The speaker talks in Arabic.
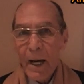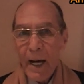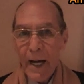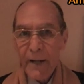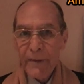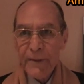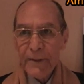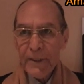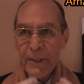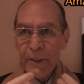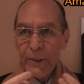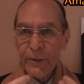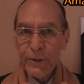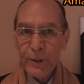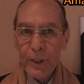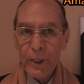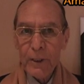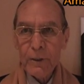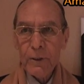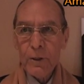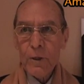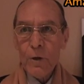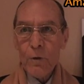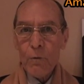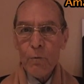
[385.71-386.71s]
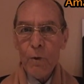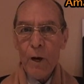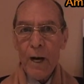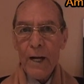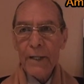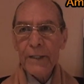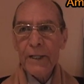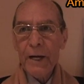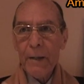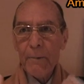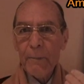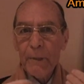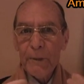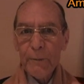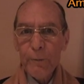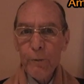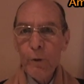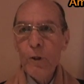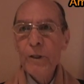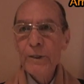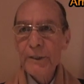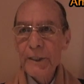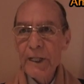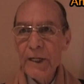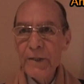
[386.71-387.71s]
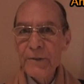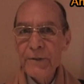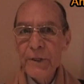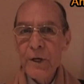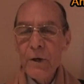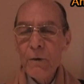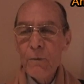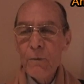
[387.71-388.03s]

هادي عيشه وأنا مرفوع الرأس